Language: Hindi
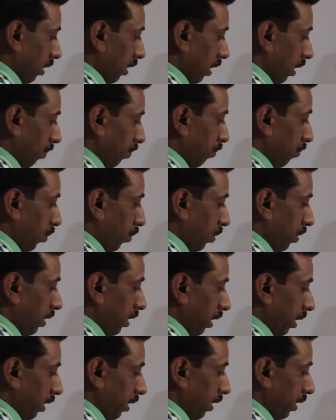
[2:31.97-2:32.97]
आप पुट
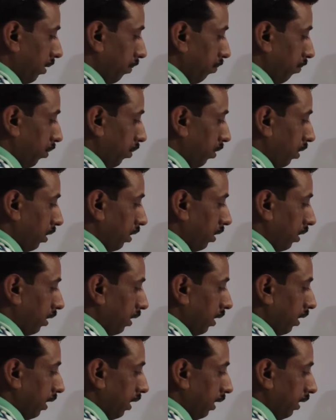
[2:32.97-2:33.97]
कर लेंगे पुट
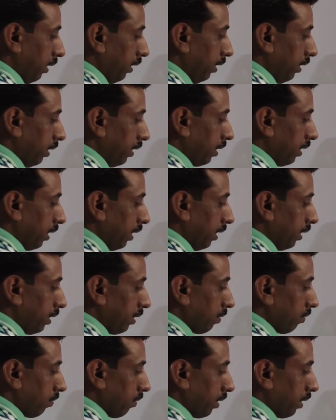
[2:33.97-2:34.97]
नाइन के
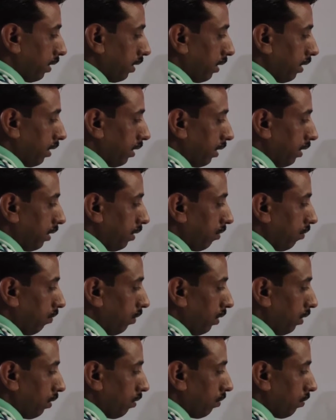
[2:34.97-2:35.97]
स्क्वेयर
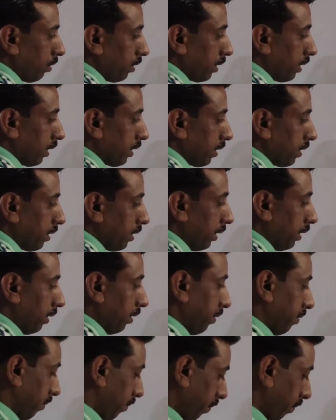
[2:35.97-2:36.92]
इक्वल टू सिक्सटीन